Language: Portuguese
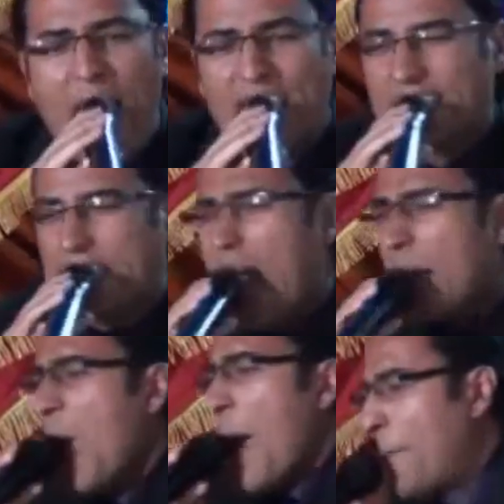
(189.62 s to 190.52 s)

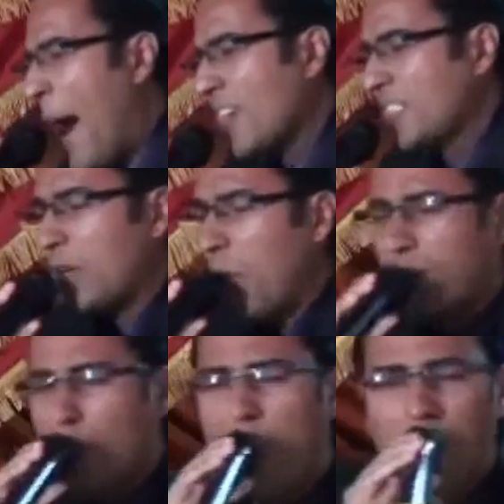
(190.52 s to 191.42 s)
passa, passa com
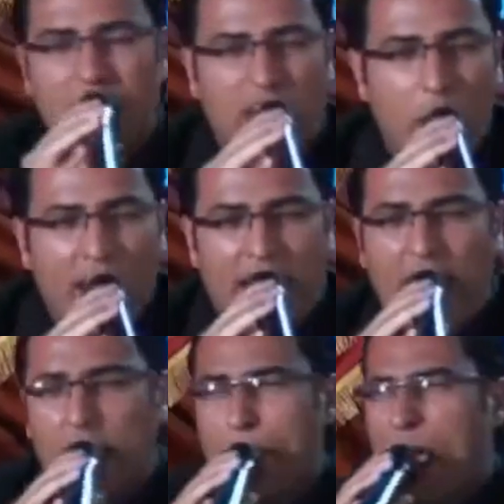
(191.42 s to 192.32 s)
a tua unção em
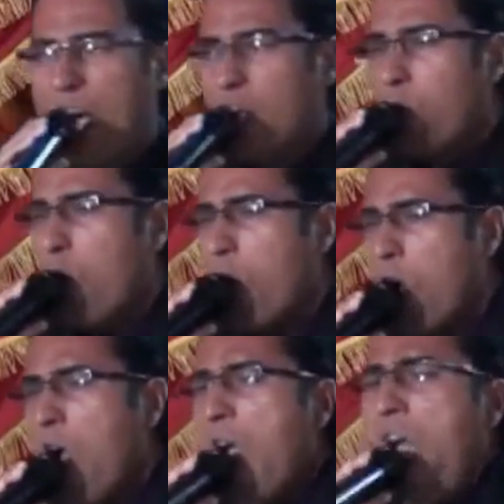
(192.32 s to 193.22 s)
cada banco,
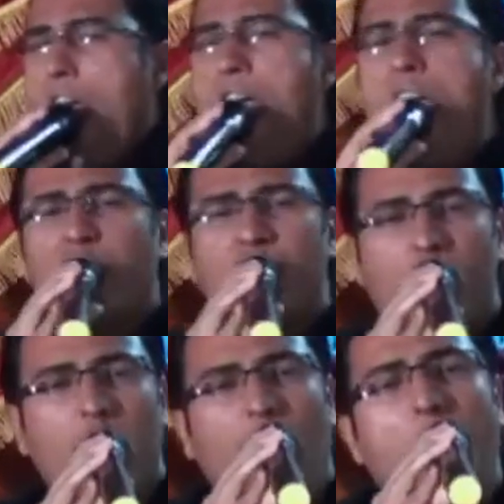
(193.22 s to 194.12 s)
enche
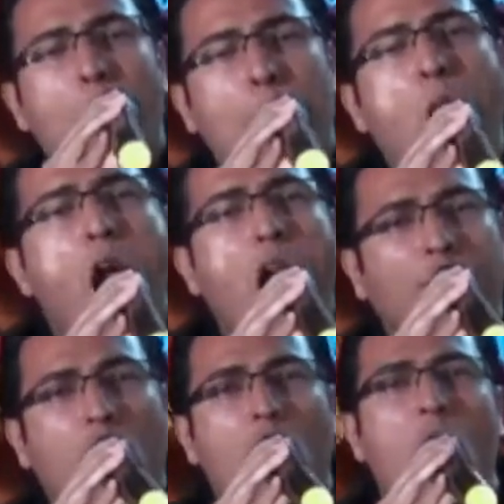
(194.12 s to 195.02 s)
o teu
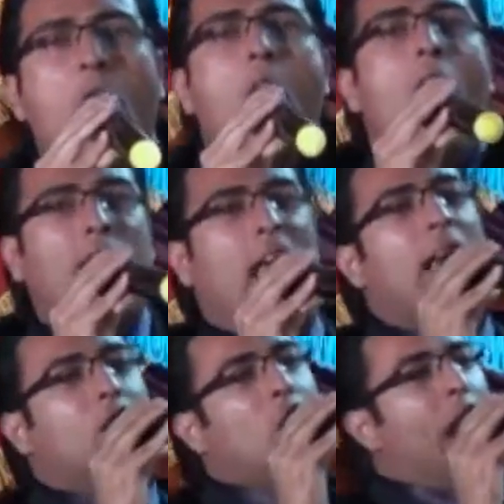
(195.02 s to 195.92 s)
povo
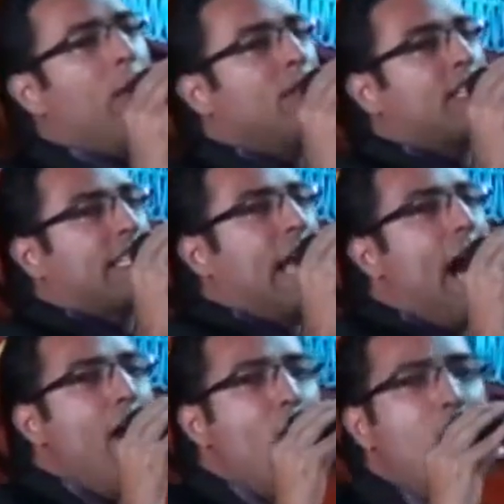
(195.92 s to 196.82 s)
da tua
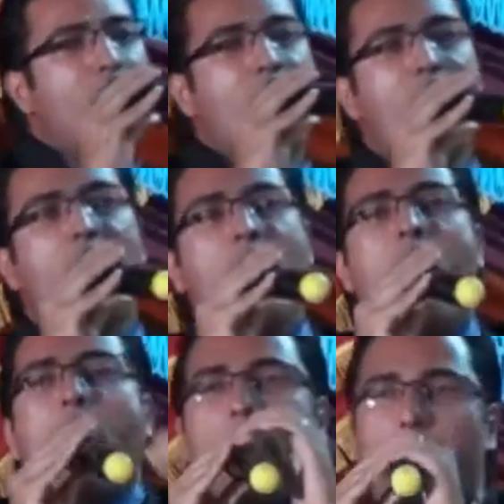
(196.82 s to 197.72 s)
unção
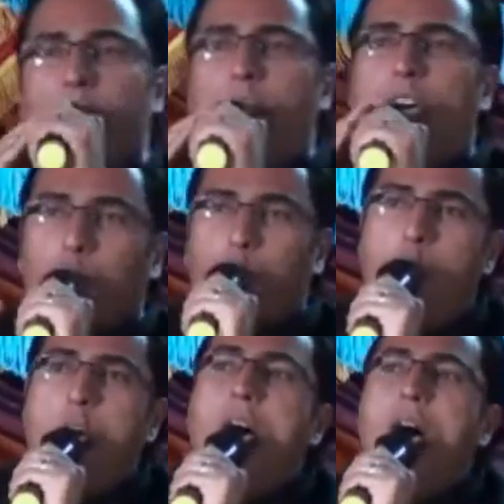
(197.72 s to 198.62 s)
e da
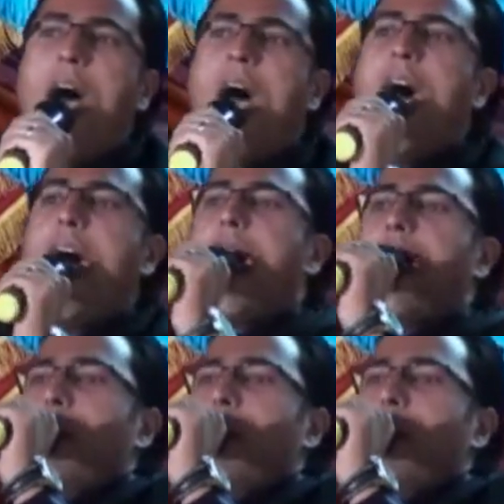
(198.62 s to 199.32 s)
tua